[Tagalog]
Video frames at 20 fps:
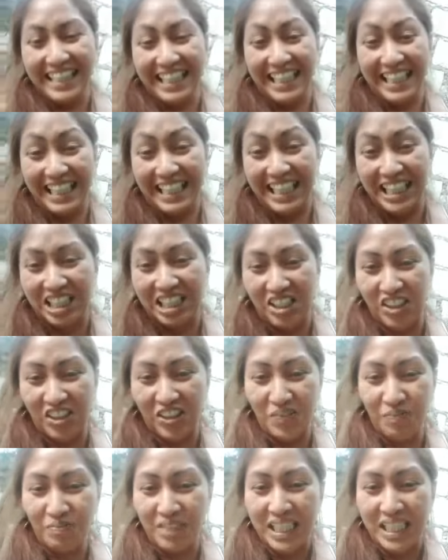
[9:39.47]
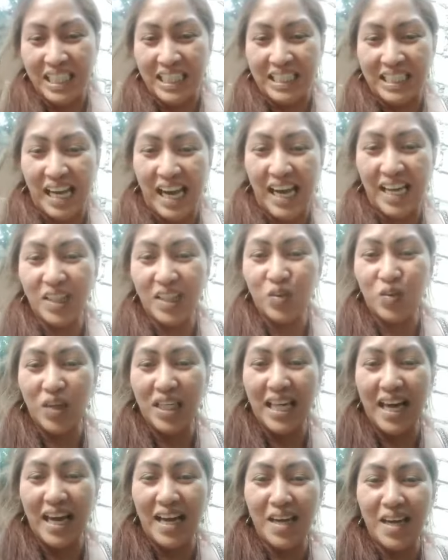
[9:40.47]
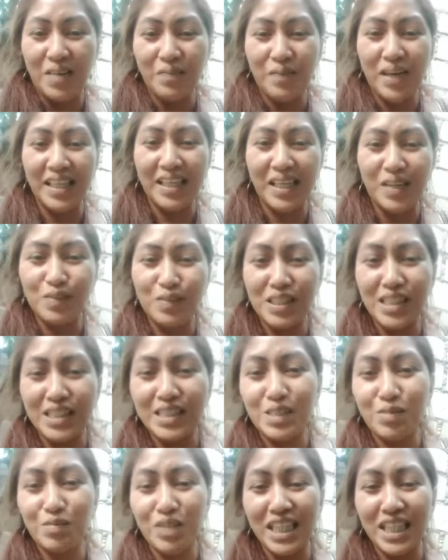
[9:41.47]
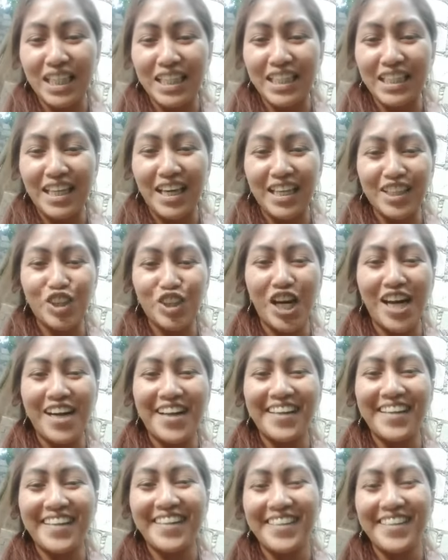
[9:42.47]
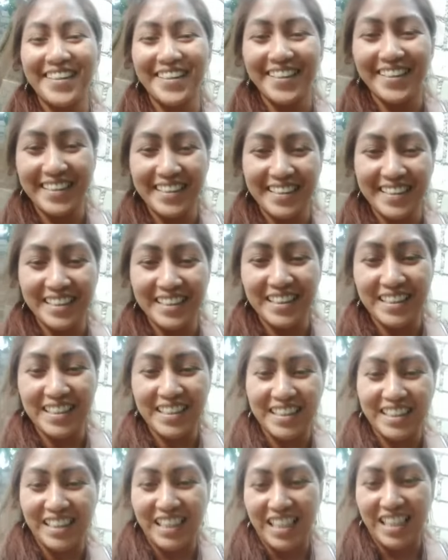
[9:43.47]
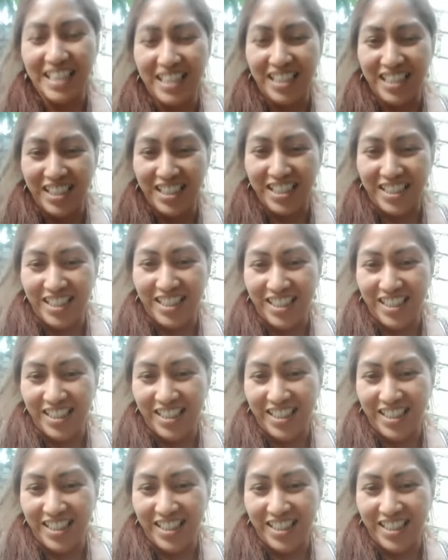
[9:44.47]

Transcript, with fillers: Nalilito. Kahit wala ka makeup sis, maganda. Char. Yan.